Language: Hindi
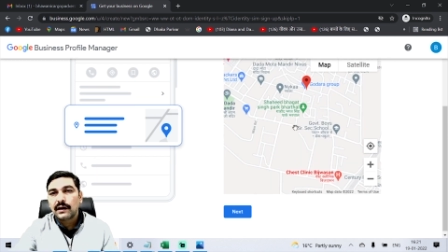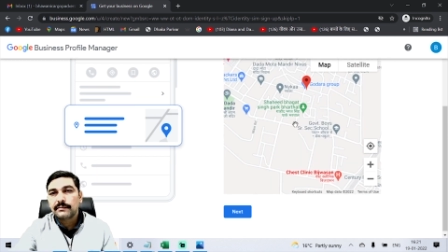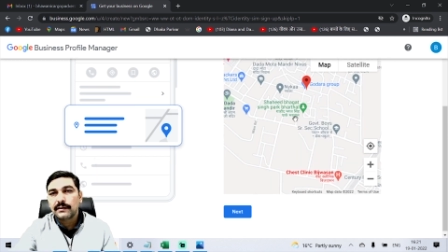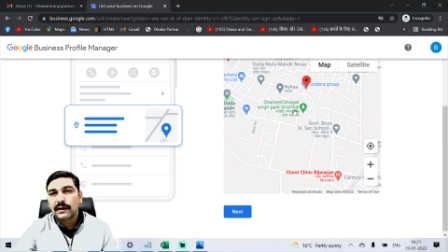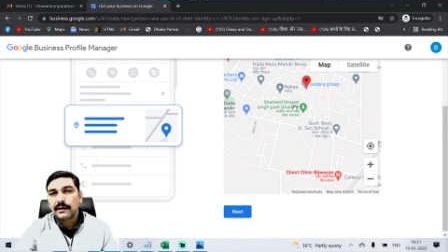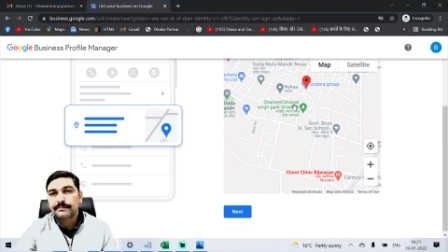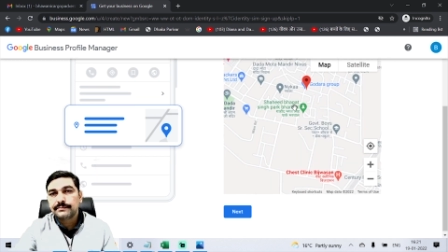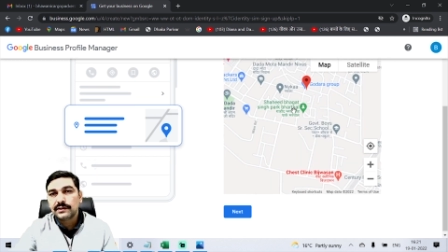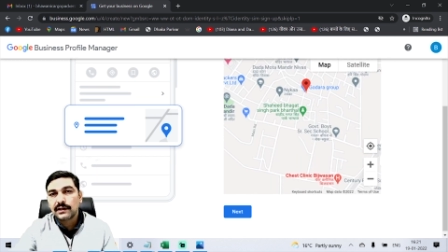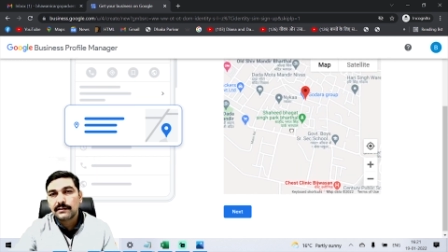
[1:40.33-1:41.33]
अब
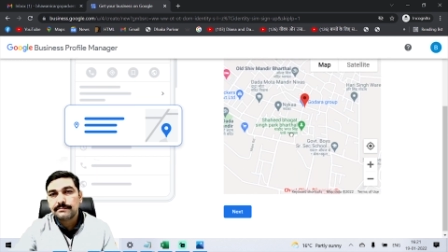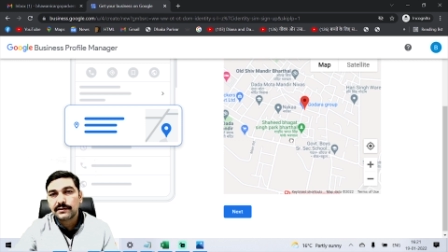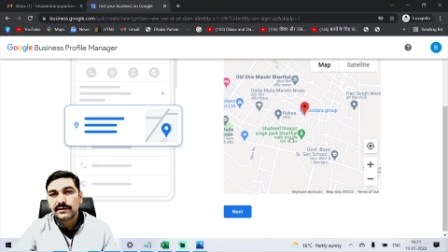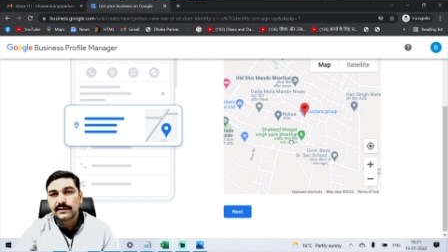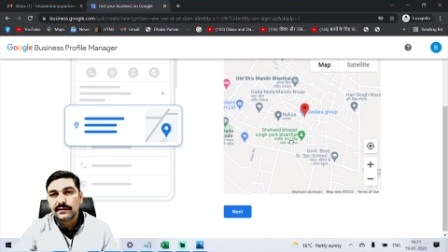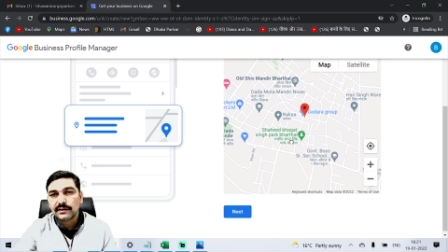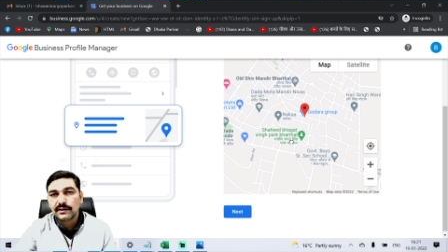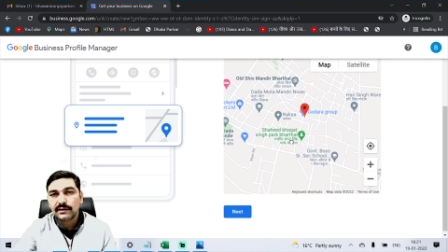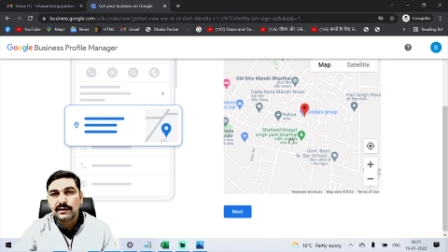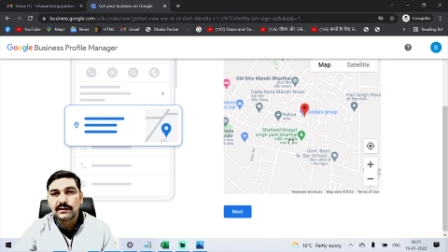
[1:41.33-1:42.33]
आप यहाँ पर जैसे
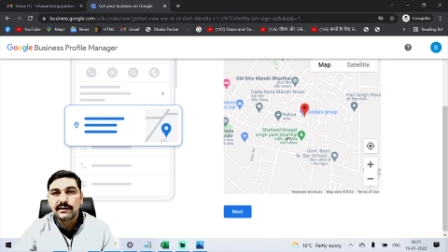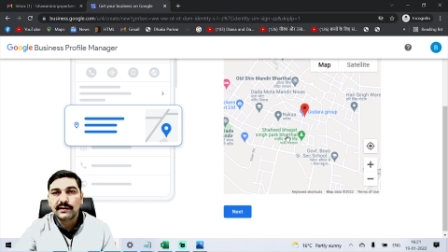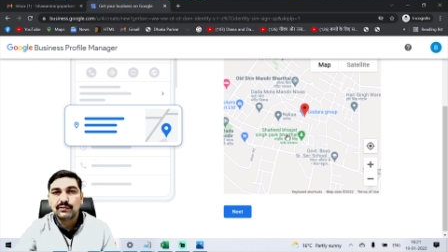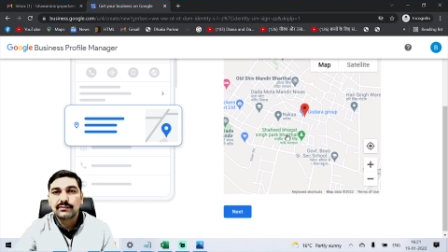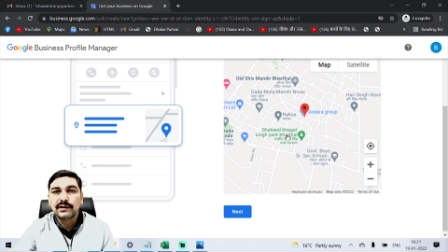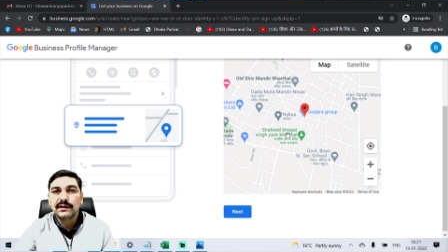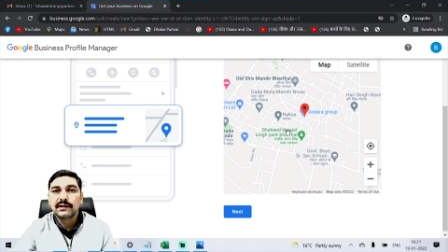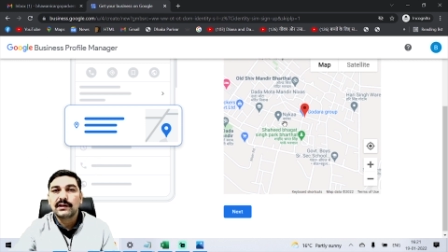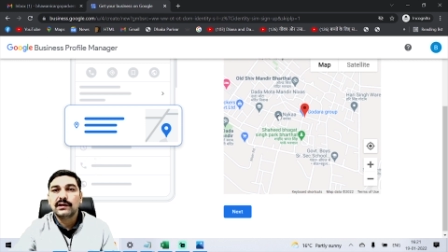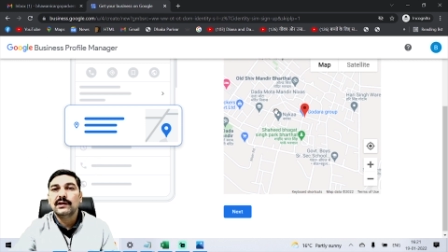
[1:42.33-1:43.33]
कि देख रहे होंगे
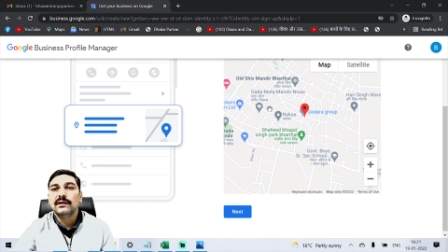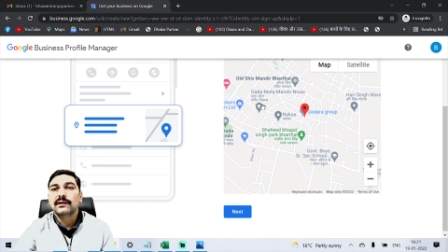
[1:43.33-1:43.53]
कि